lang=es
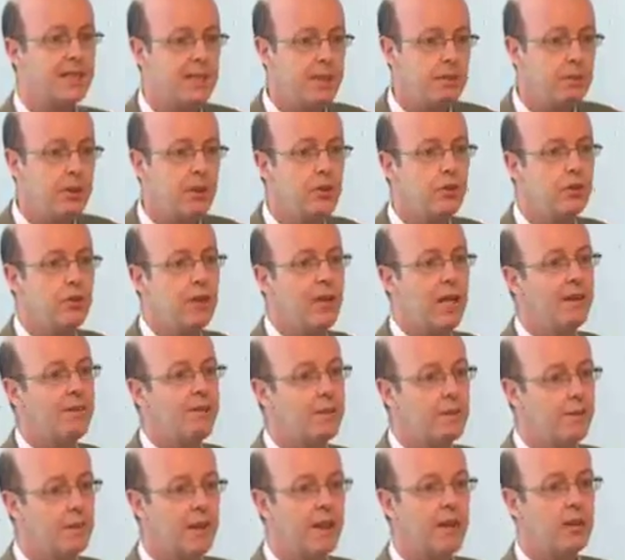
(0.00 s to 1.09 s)
tratamiento de la
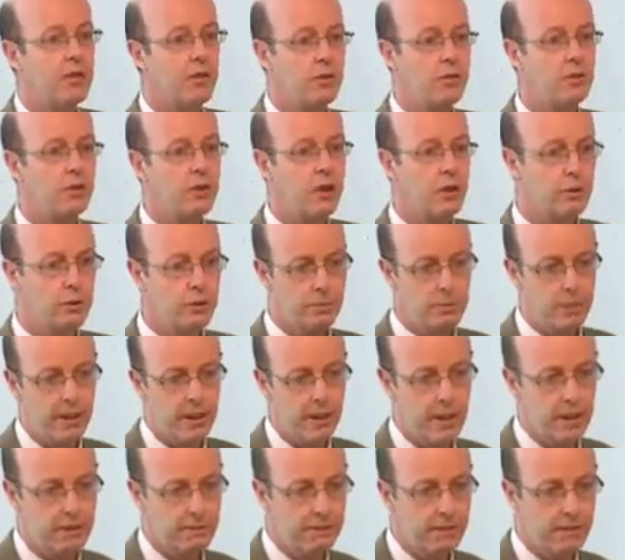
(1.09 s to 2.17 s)
enfermedad injerto contra el huésped
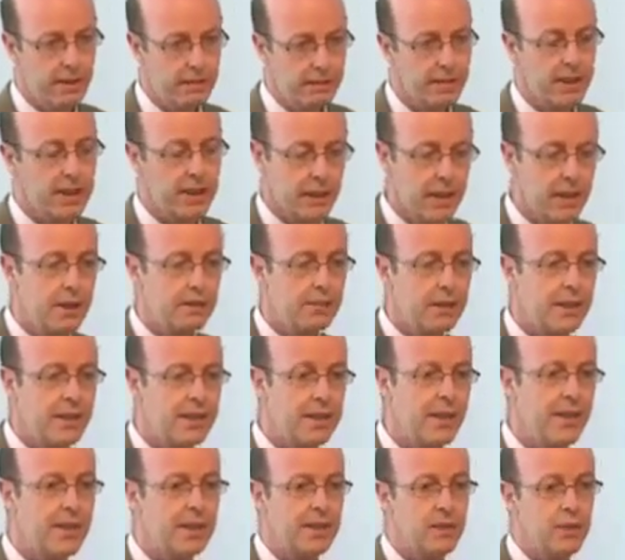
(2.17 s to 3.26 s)

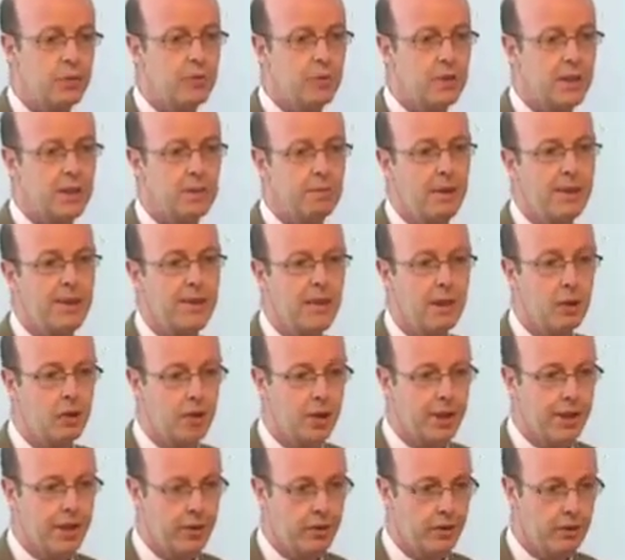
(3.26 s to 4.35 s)
refractaria tras un trasplante
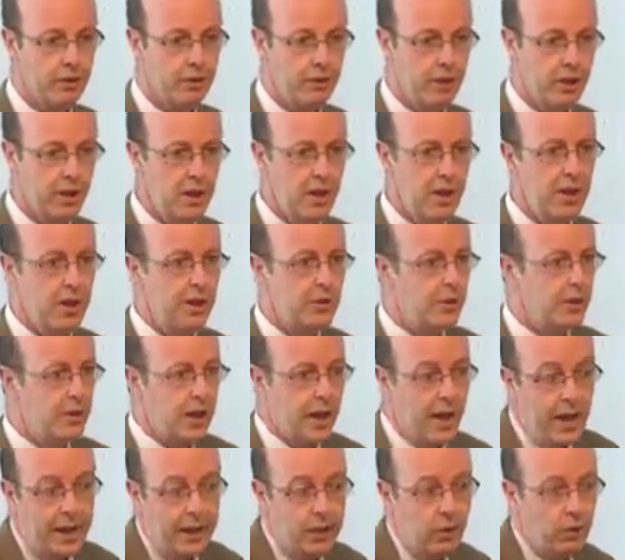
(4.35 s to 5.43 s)
alogénico. Entonces,
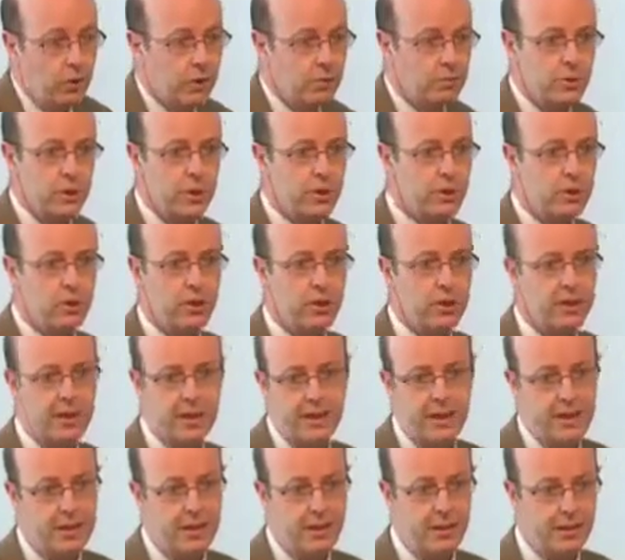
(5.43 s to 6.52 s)
ahí lo que hemos hecho es,
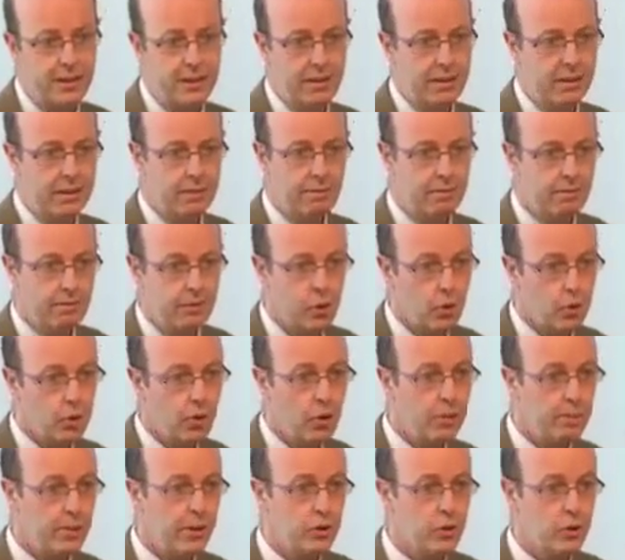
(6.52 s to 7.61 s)
no
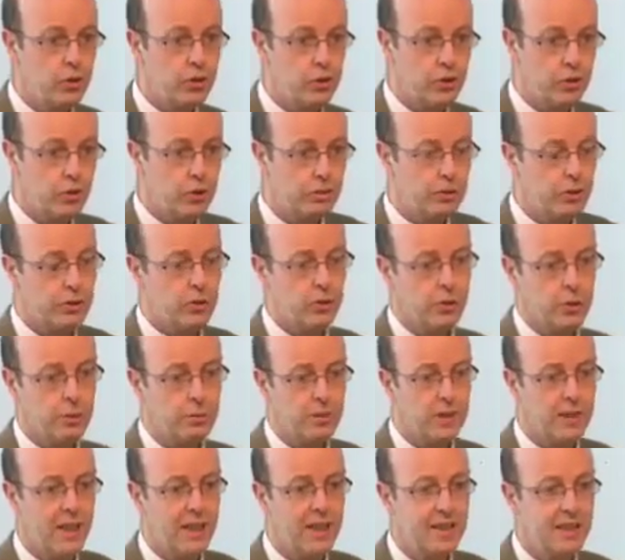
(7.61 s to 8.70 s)
solo para nosotros, sino para otros
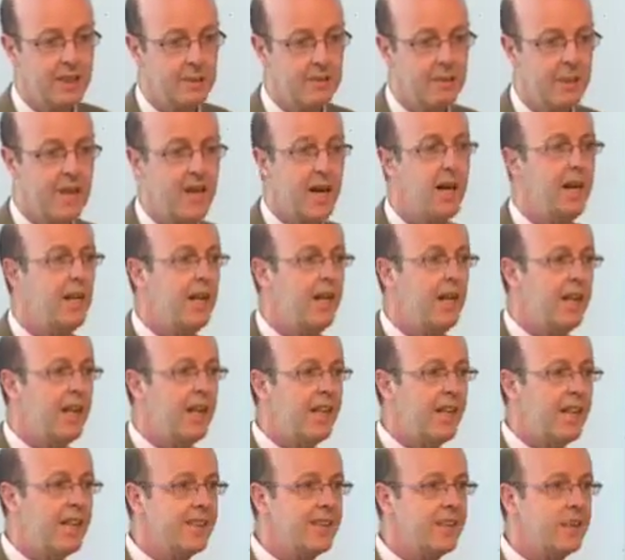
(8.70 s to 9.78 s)
hospitales de España,
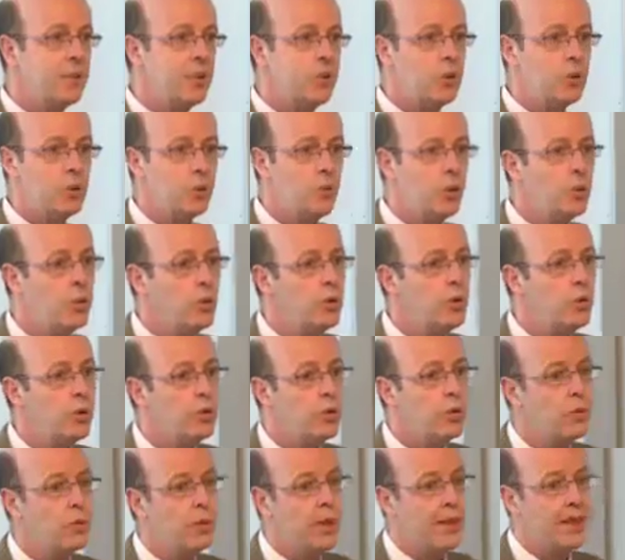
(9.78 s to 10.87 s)
esta es
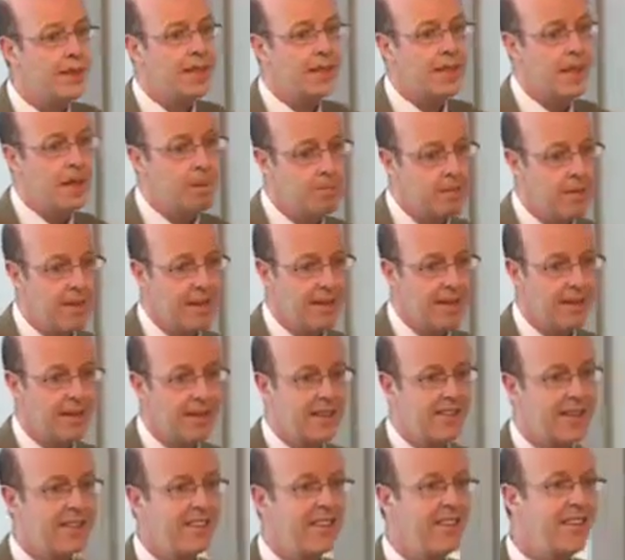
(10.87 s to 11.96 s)
una terapia
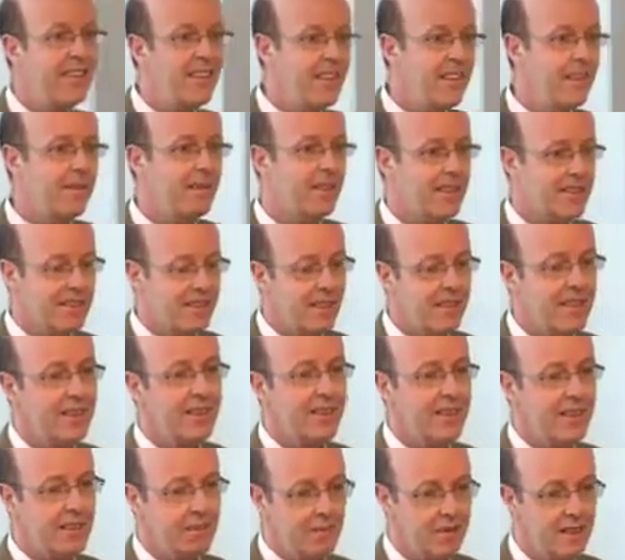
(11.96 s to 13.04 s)
que tiene
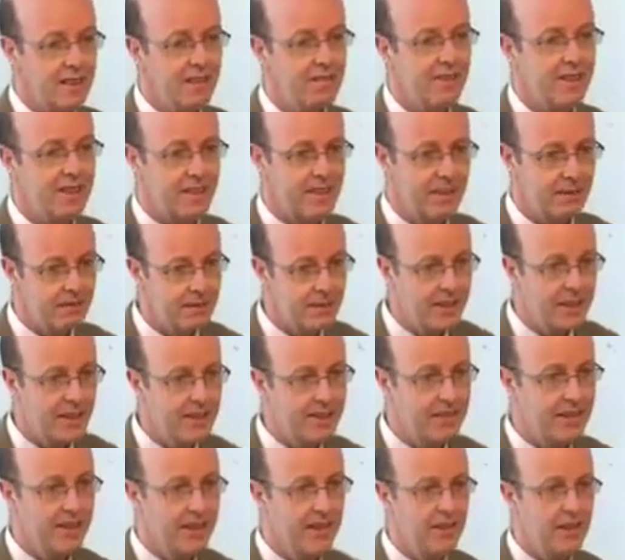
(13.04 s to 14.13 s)
bastantes evidencias de
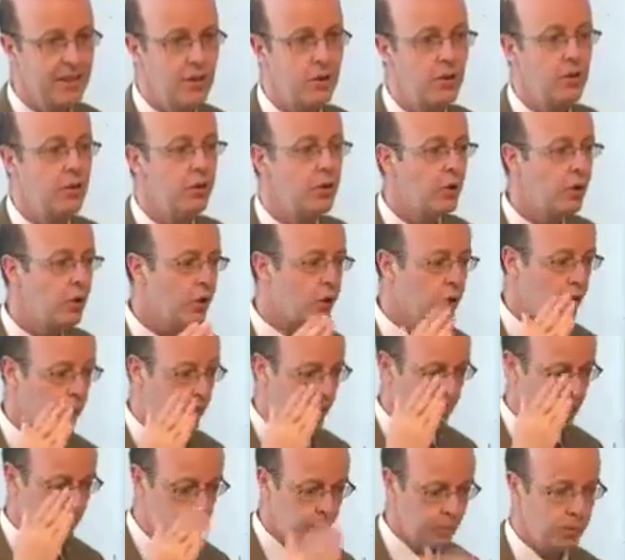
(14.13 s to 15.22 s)
eficacia, no
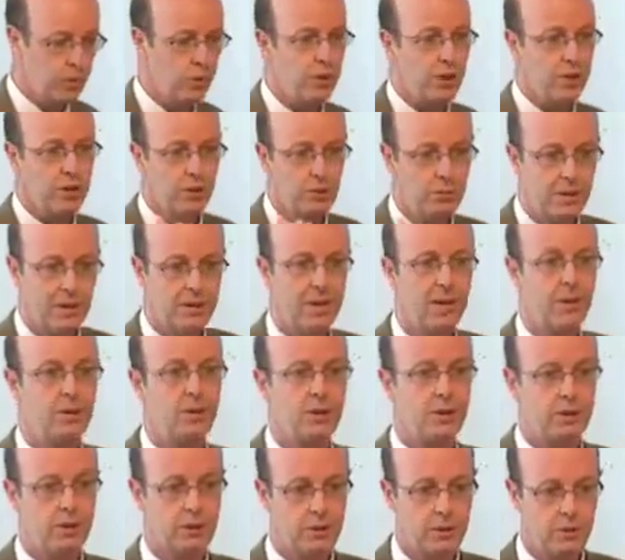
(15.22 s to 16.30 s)
estudios
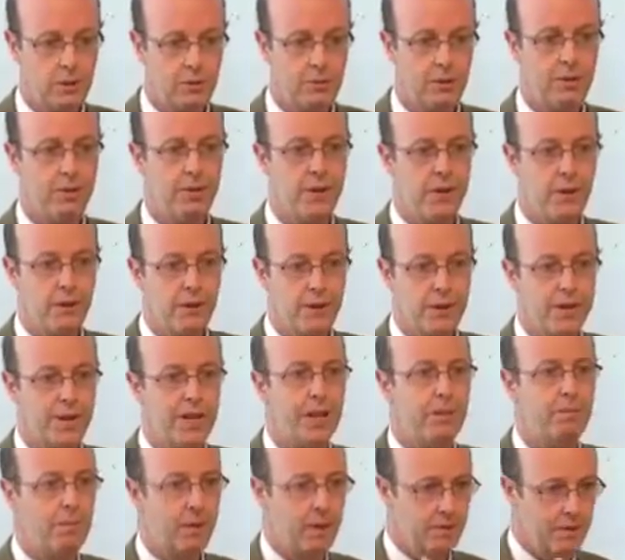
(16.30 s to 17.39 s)
randomizados, doble ciego,
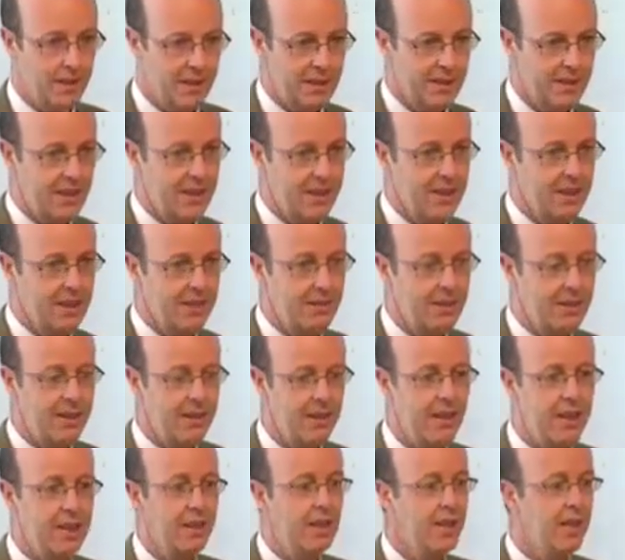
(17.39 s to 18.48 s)
etcétera, pero bastantes
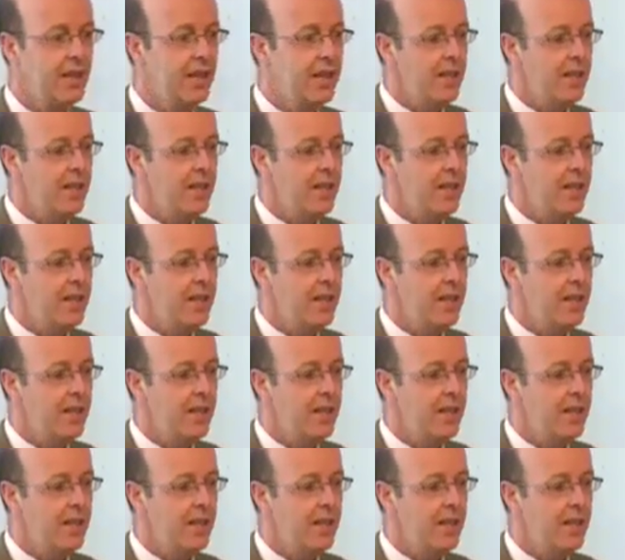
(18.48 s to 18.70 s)
evidencias,